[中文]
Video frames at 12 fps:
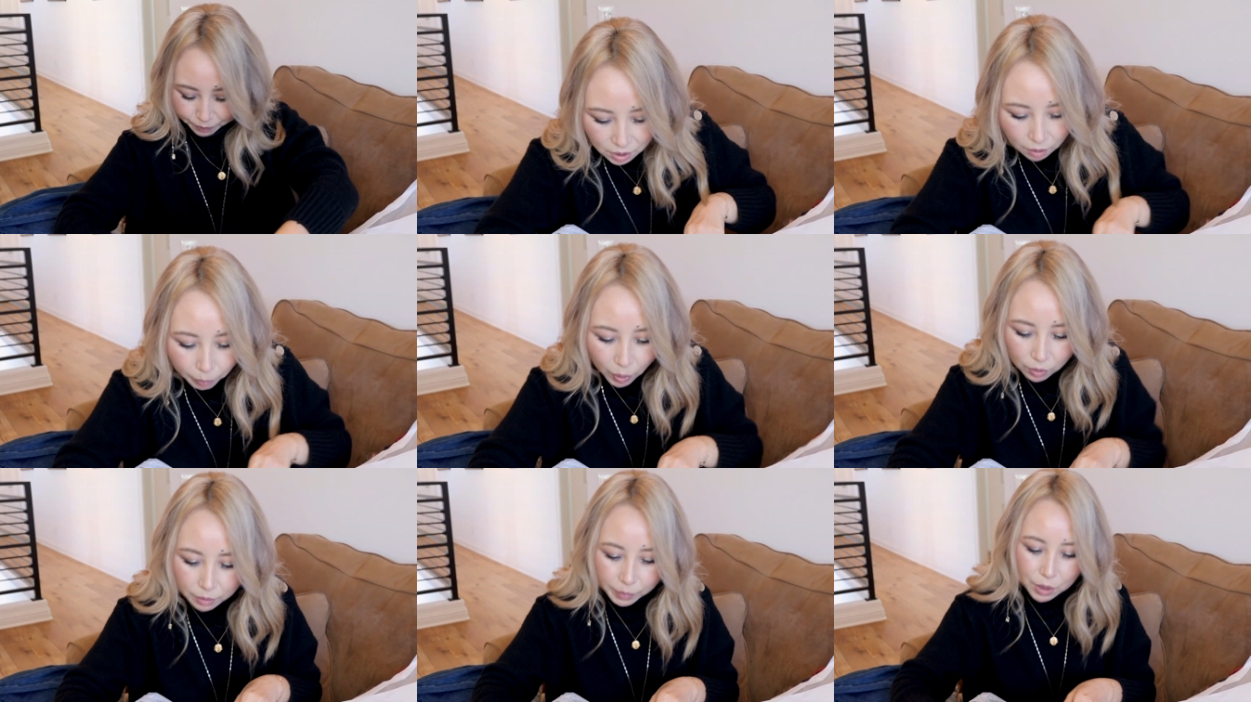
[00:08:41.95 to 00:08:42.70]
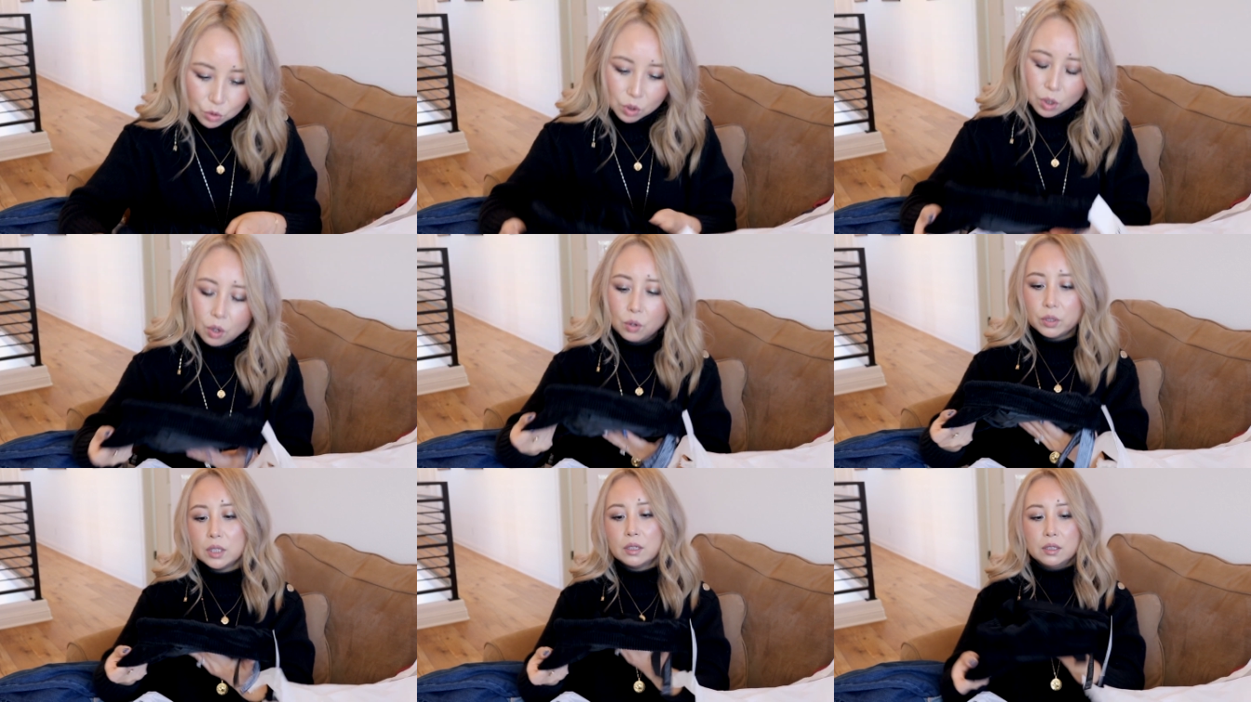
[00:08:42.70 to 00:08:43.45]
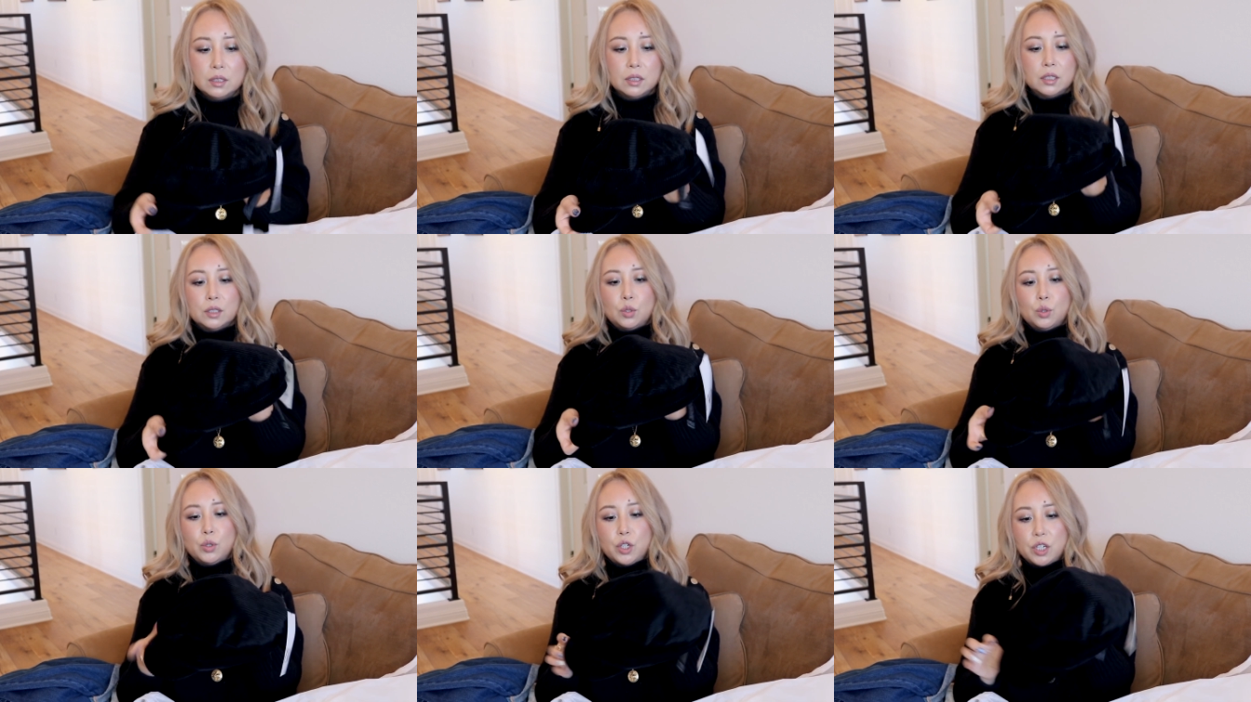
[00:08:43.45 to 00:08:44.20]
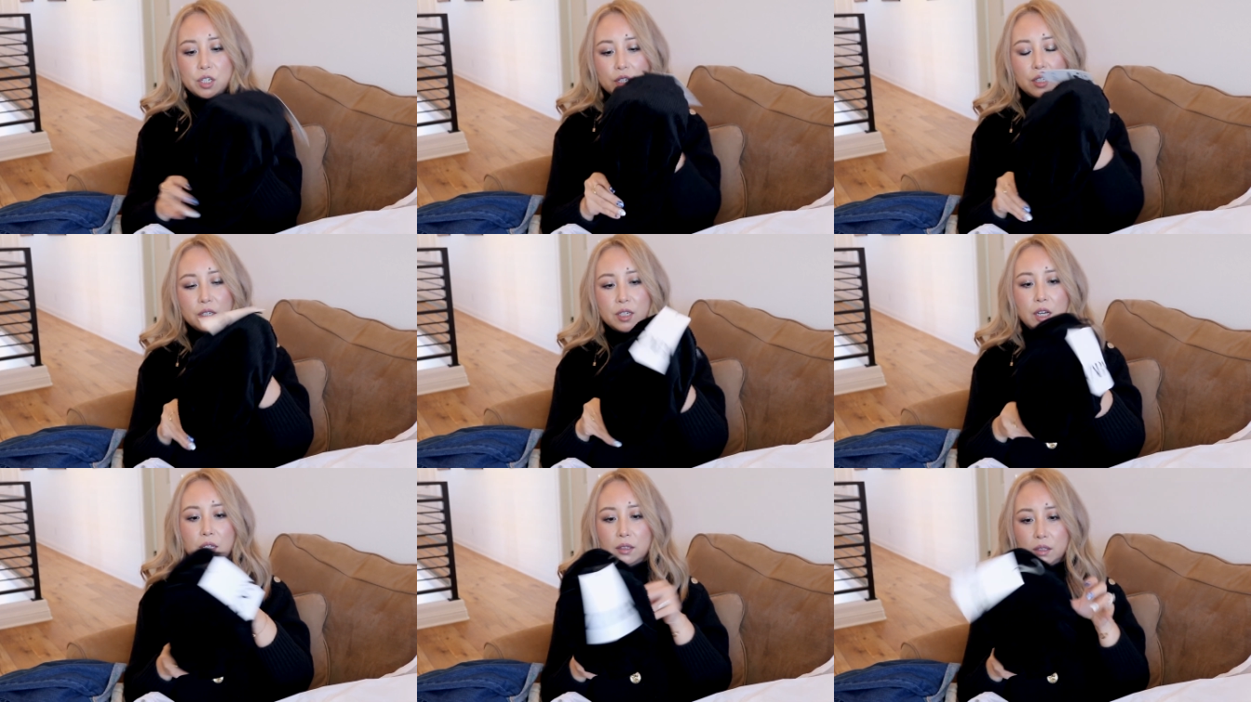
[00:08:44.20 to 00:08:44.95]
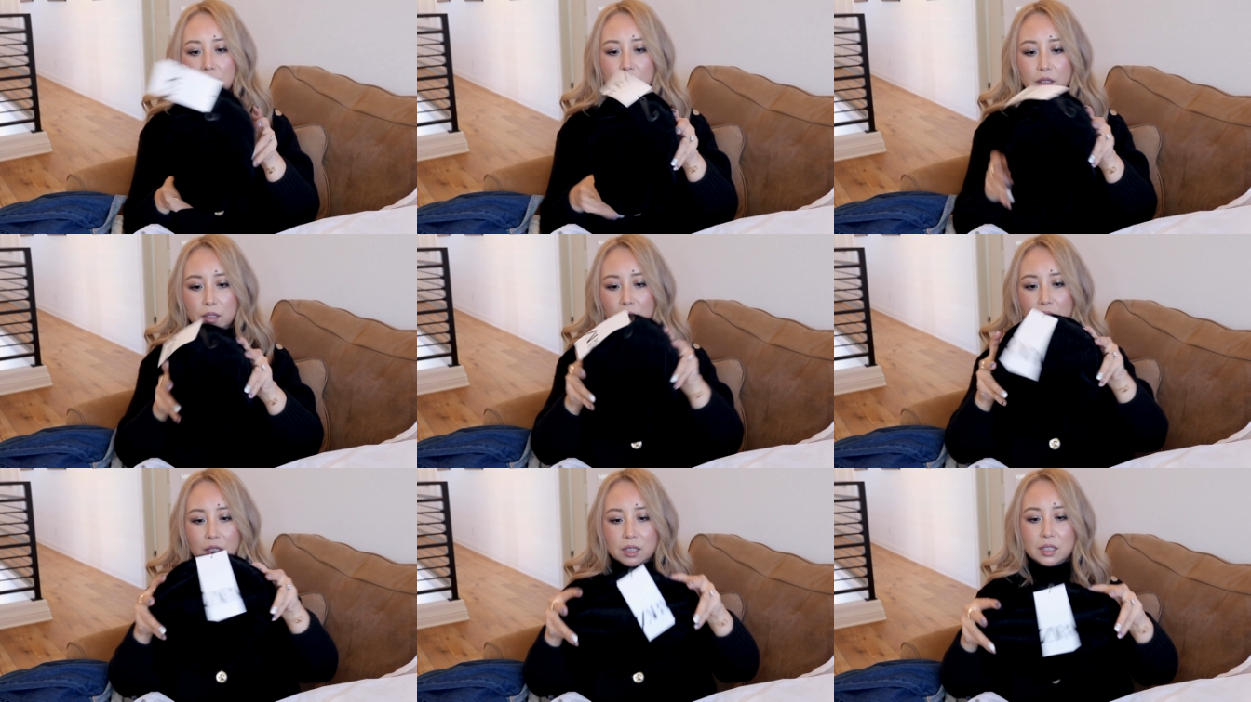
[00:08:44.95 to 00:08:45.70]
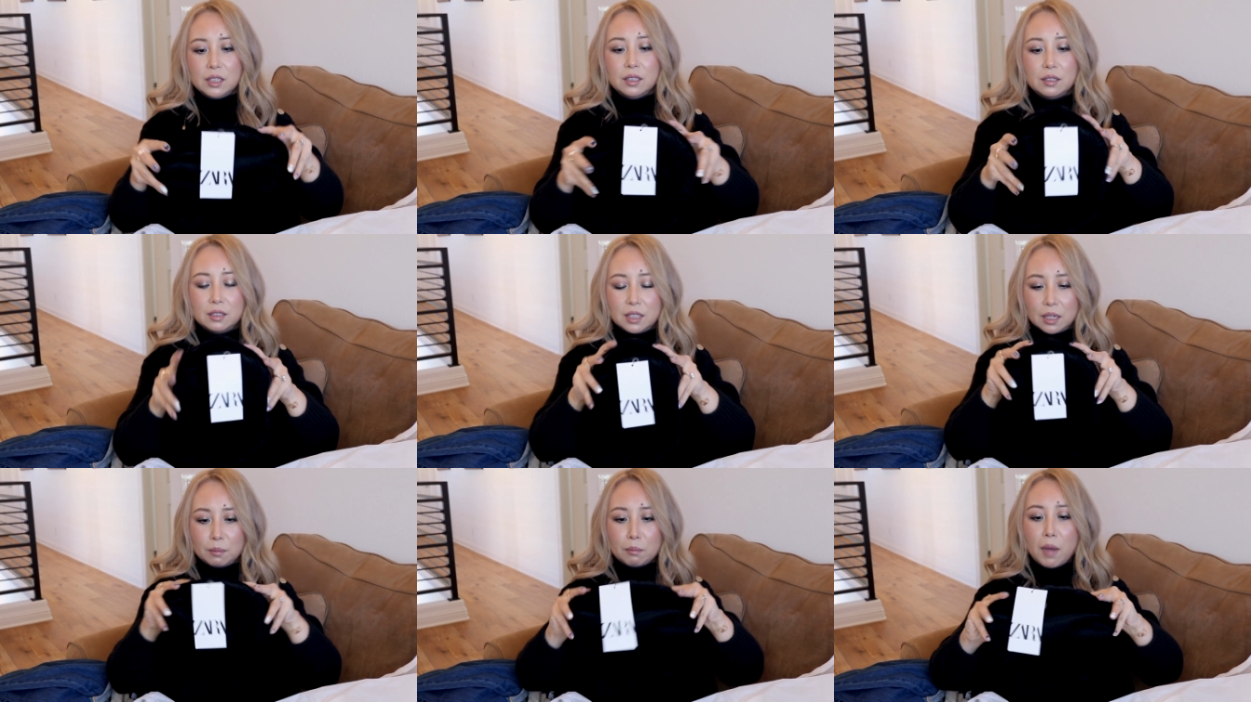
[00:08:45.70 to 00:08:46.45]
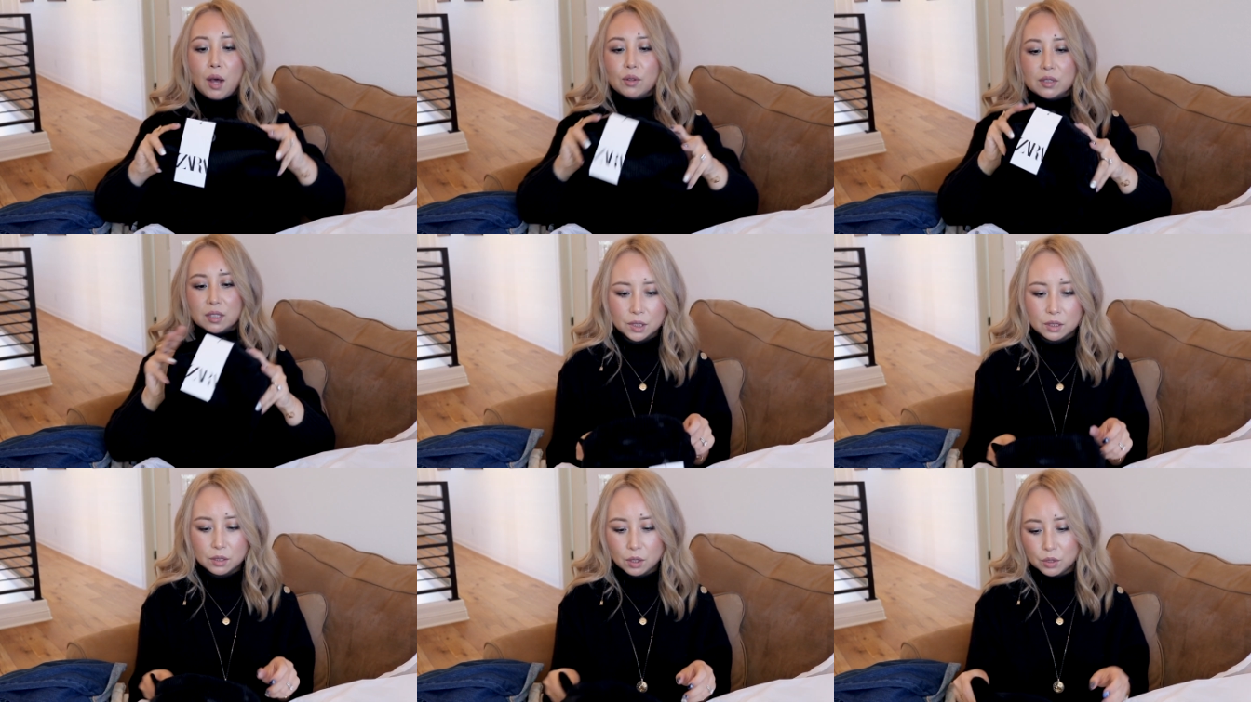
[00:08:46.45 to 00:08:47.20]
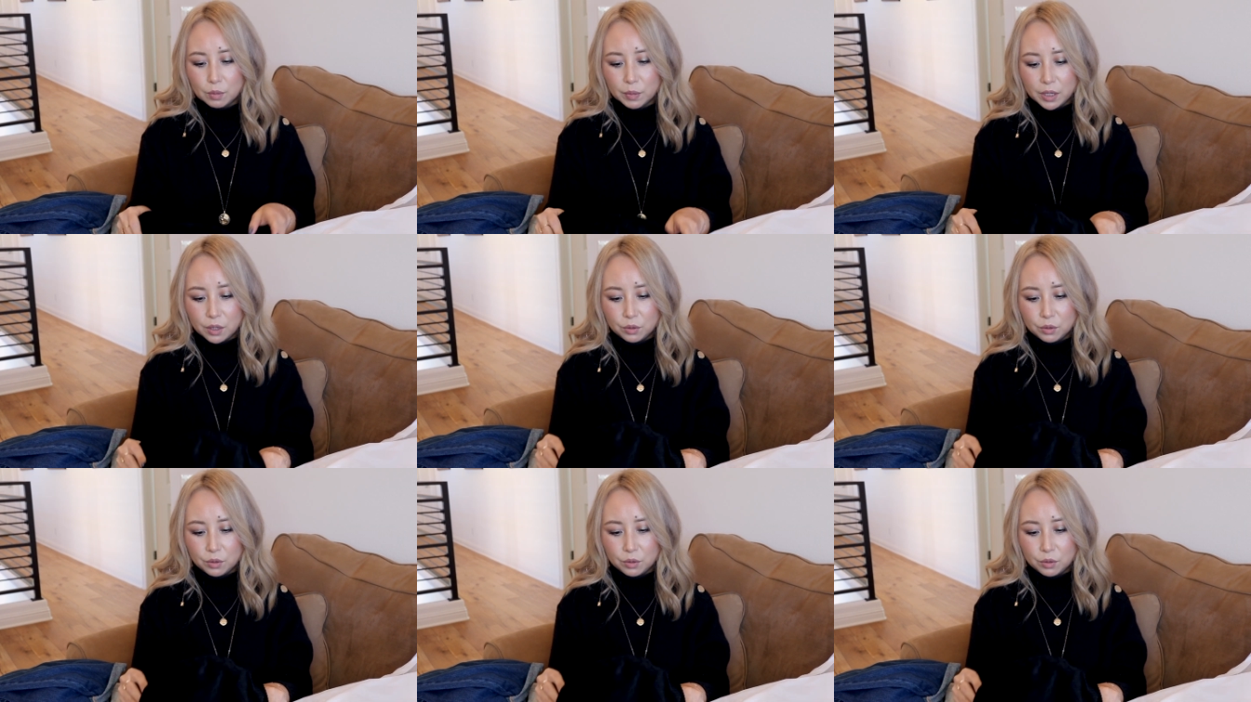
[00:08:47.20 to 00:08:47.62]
这个包里面最后一个就是这样的一顶帽子，这个叫什么呀？